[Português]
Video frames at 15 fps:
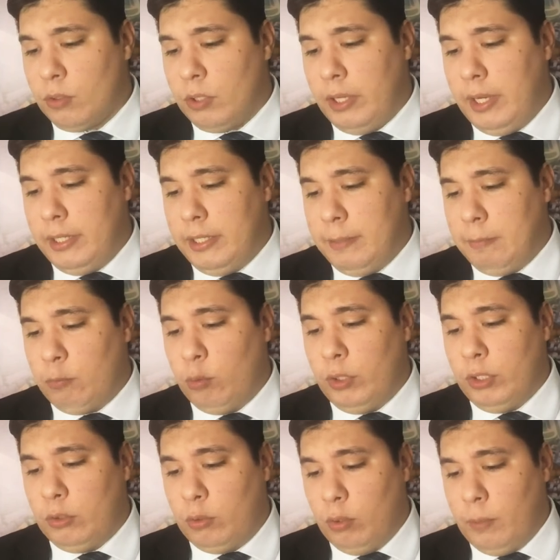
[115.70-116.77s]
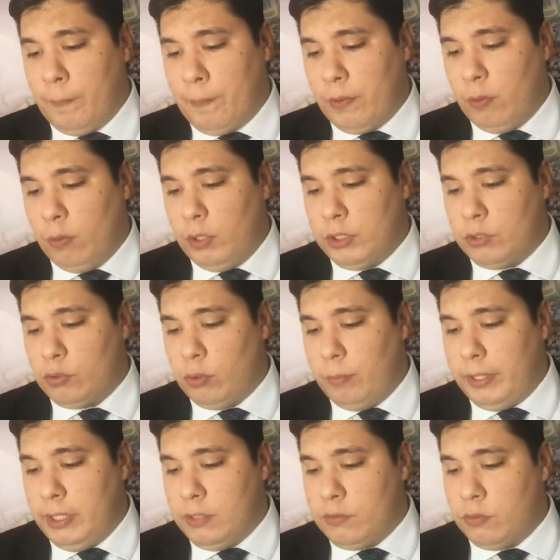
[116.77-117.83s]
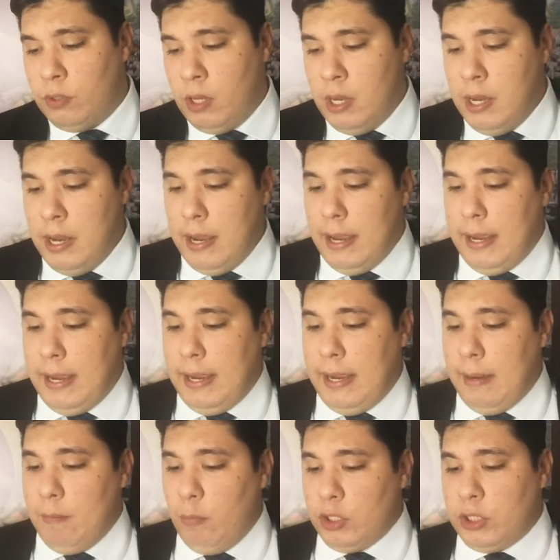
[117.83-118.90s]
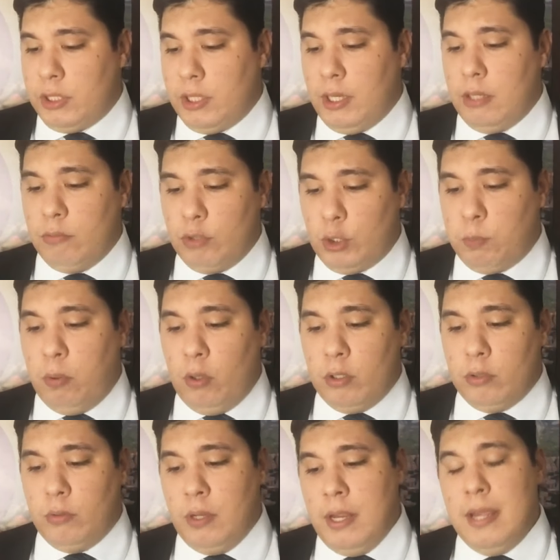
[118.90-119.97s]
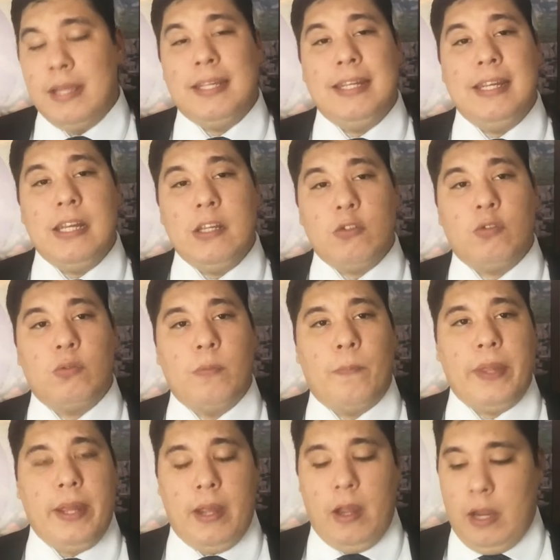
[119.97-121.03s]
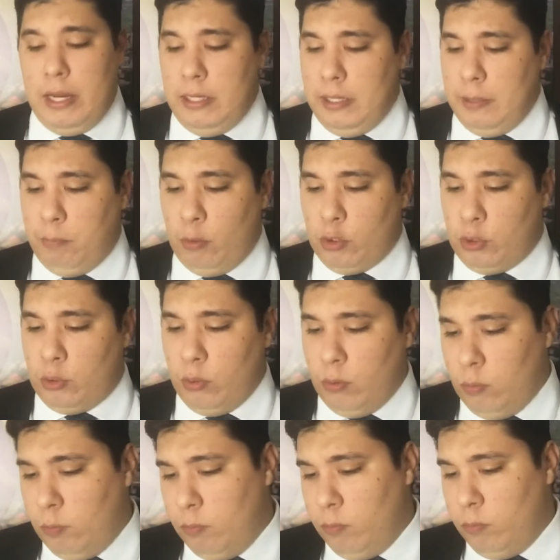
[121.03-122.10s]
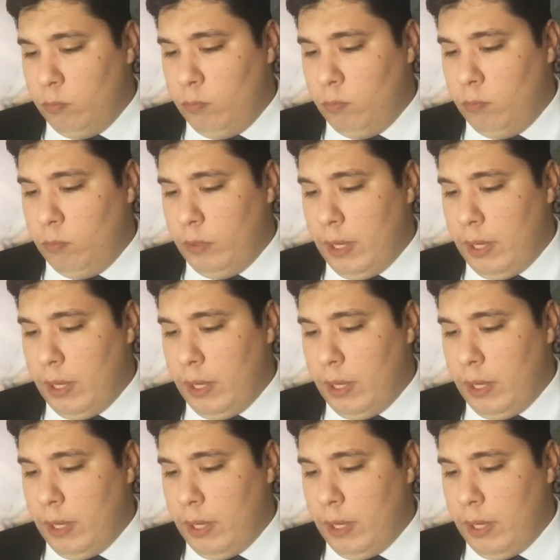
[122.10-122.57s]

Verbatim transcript: ele tuitou hoje sobre isso, é, mostrando, expondo que isso, né, ele postou um, um,